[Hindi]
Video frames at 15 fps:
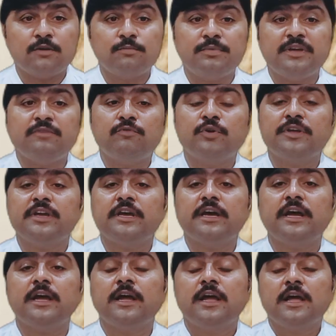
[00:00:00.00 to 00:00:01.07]
खूबी वो ये
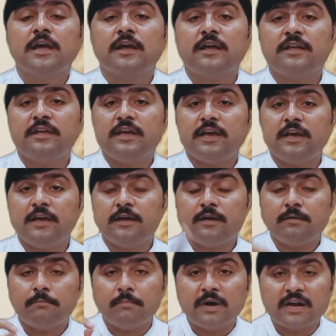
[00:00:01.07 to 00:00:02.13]
है कि ये
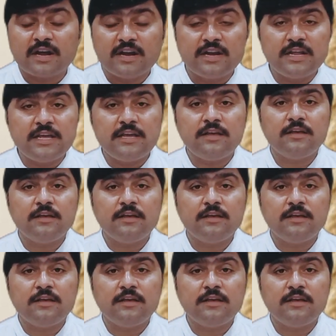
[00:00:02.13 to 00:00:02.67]
बारानी